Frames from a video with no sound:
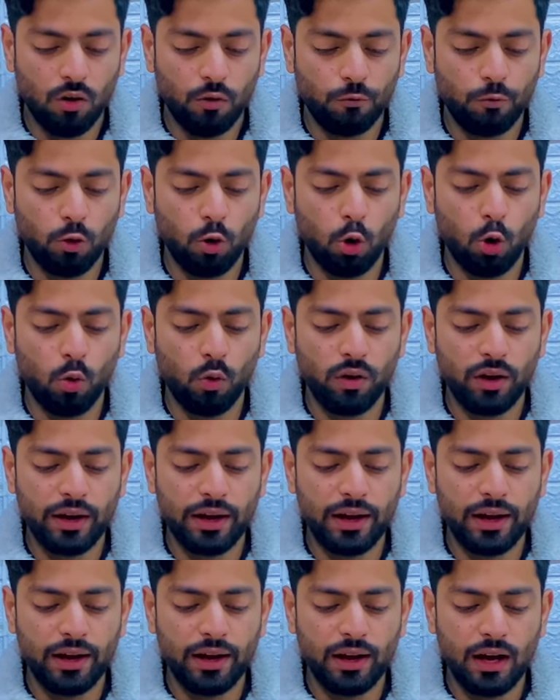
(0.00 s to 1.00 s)
वो ओवर
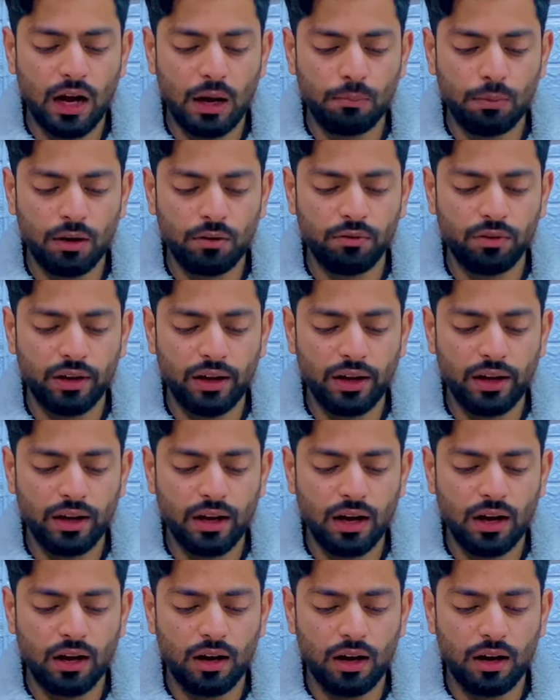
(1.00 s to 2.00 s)
है अबव है
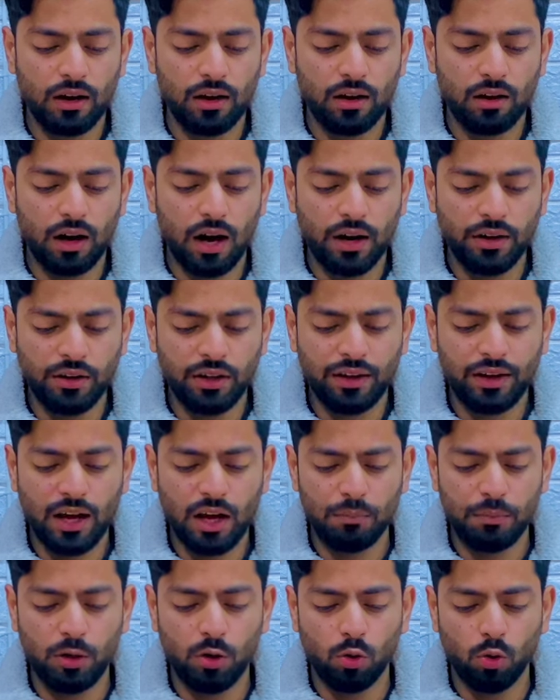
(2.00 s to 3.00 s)
अंडर
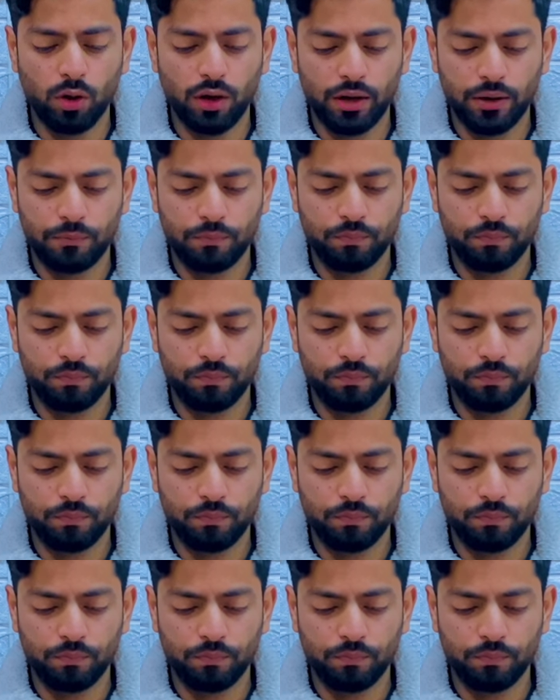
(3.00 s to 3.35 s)
है बिलो है